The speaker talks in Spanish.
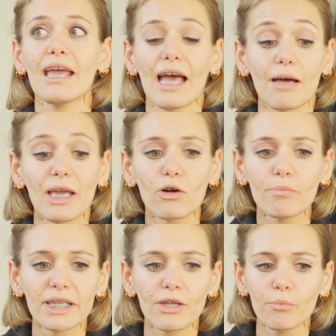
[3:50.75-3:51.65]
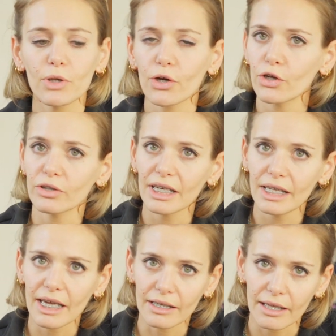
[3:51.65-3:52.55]
había compañeros míos que no
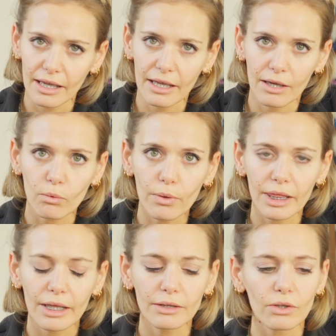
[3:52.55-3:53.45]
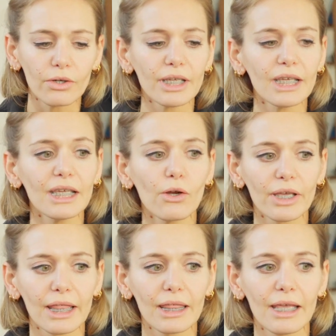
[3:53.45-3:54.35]
tenían eh, un centro y lo
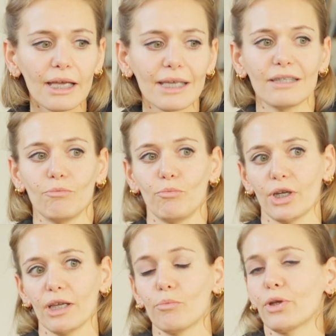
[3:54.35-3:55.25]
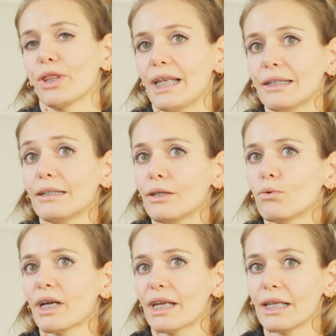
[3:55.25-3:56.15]
que hacían es, por ejemplo, Celeste tiene
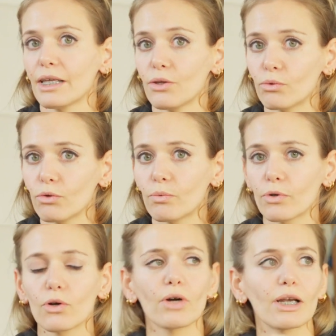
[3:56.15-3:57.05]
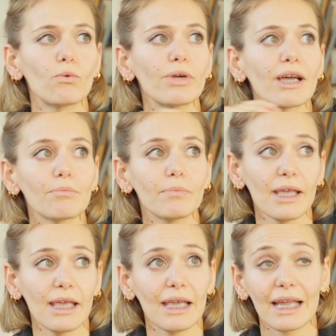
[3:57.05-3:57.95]
un canal de YouTube con algunas
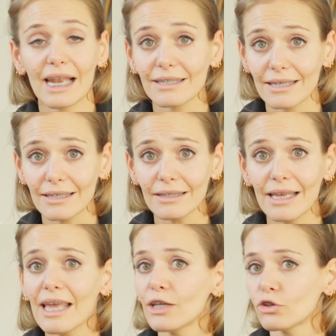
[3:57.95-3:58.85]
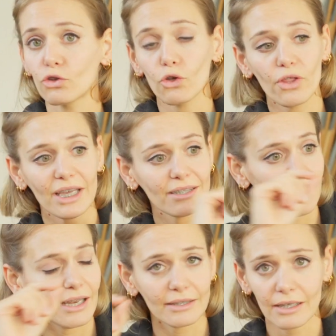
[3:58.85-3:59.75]
eh, clases, todas las